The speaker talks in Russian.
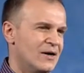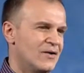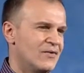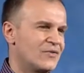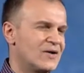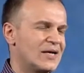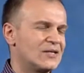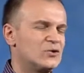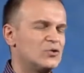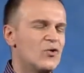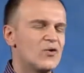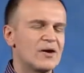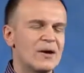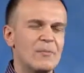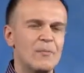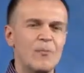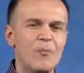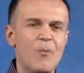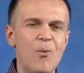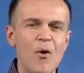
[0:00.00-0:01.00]
в
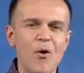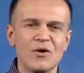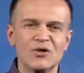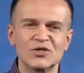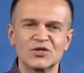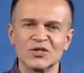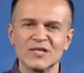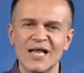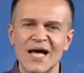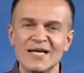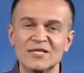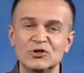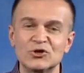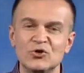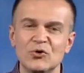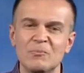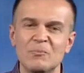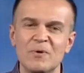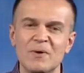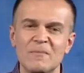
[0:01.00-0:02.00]
котором Бог желает,
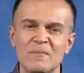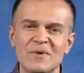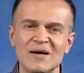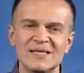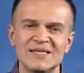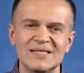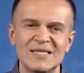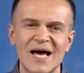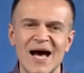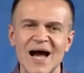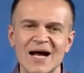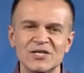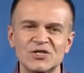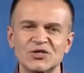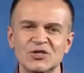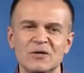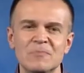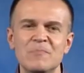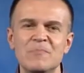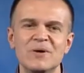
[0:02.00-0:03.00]
чтобы мы
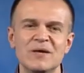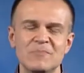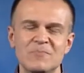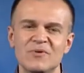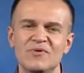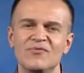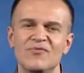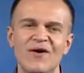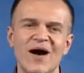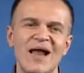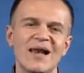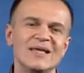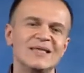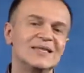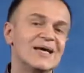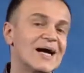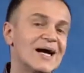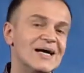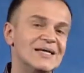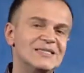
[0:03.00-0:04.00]
также пребывали,
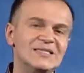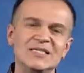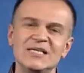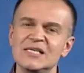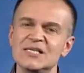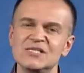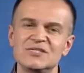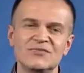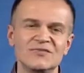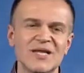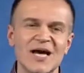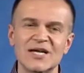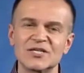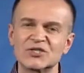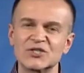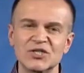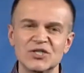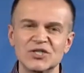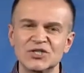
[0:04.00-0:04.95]
находились в нашей